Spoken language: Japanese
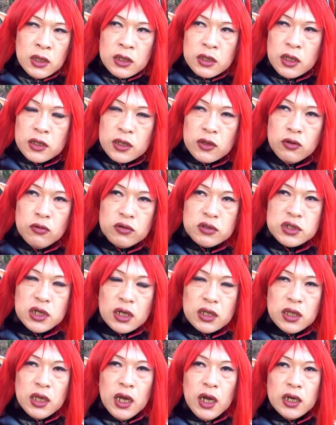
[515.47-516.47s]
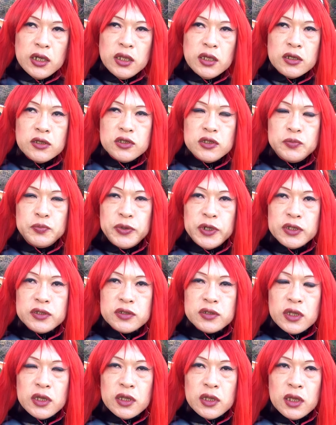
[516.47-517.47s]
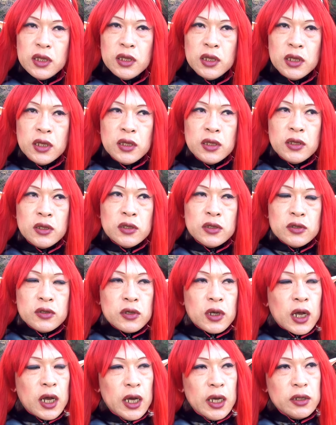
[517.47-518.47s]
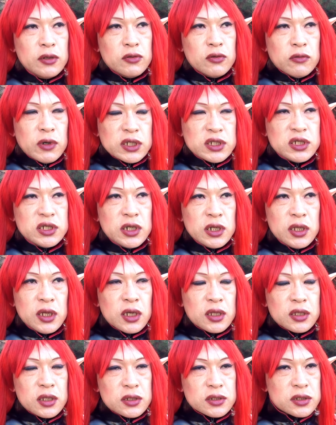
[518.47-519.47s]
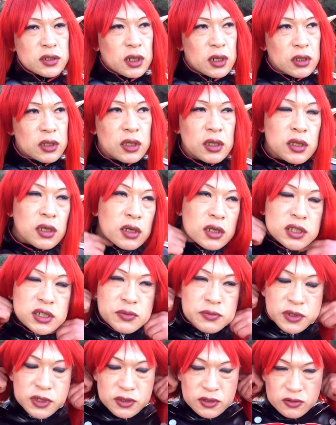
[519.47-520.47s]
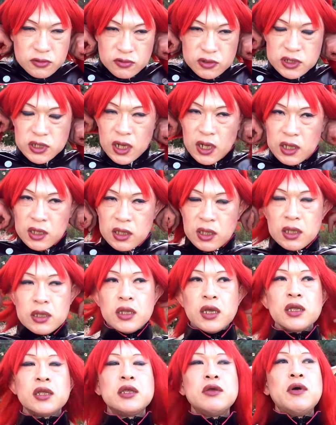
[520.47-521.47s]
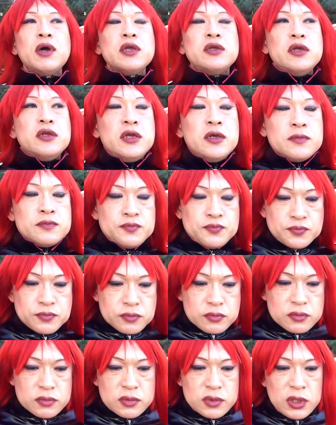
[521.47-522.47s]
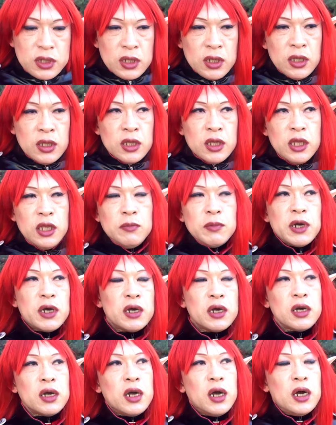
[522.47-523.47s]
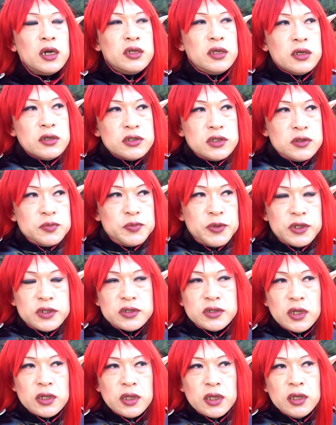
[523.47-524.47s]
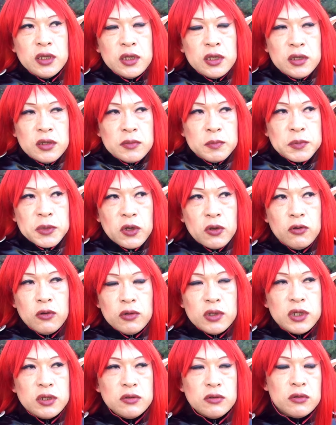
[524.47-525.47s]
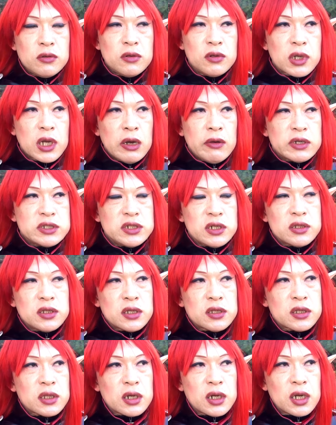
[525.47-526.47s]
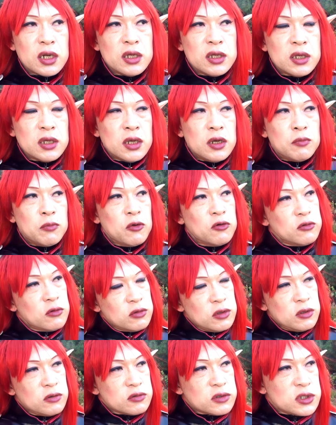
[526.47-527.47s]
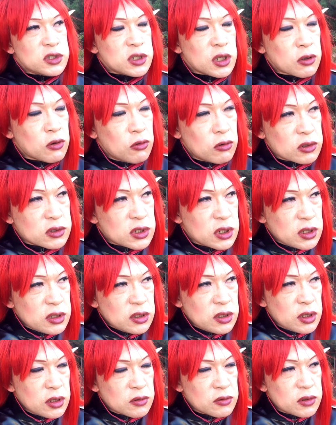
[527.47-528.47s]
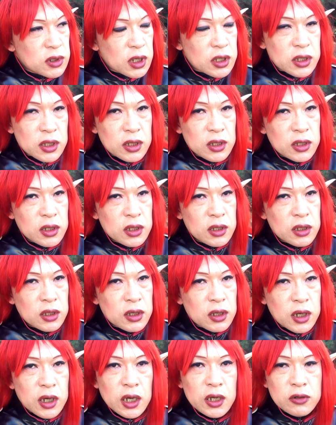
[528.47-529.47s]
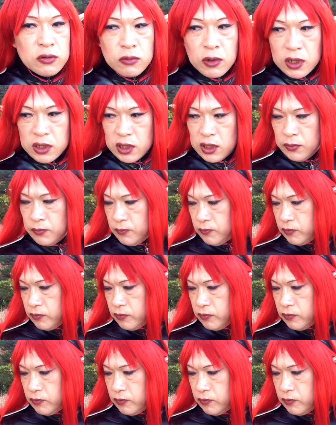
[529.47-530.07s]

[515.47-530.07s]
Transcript: ただ当時はねアリエクスプレスでね買えるとは知らなかったですからねだから自分で作るしかないってわけでね今アリエクスプレスでね合皮の革ジャンだったら物によっちゃ5000円くらいで買えるのかな